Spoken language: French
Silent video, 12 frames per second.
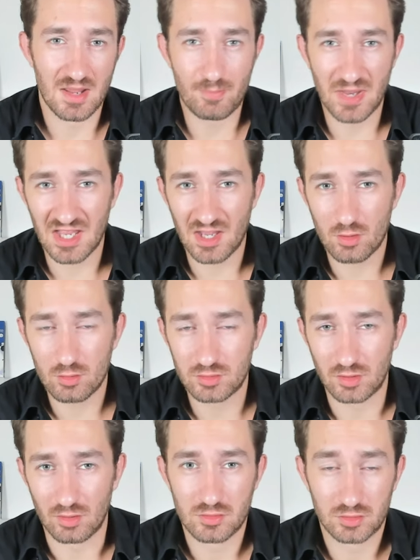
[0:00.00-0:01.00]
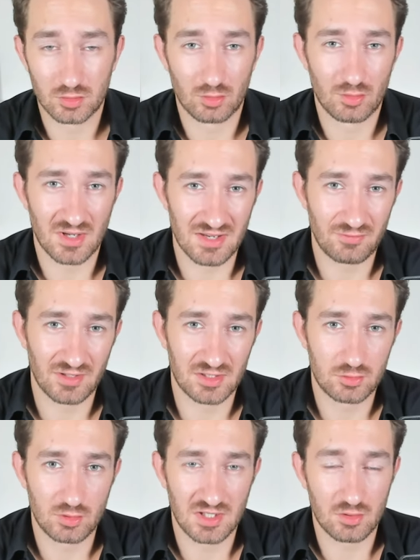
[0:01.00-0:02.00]
Les payouts sont
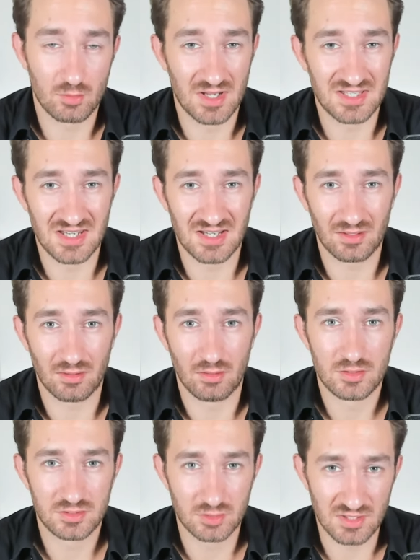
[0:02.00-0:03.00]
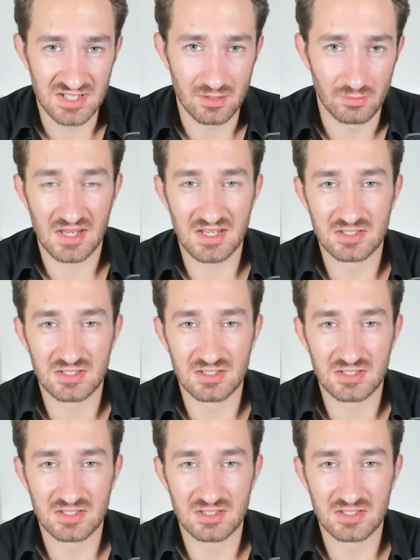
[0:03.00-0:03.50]
effectués de manière solide et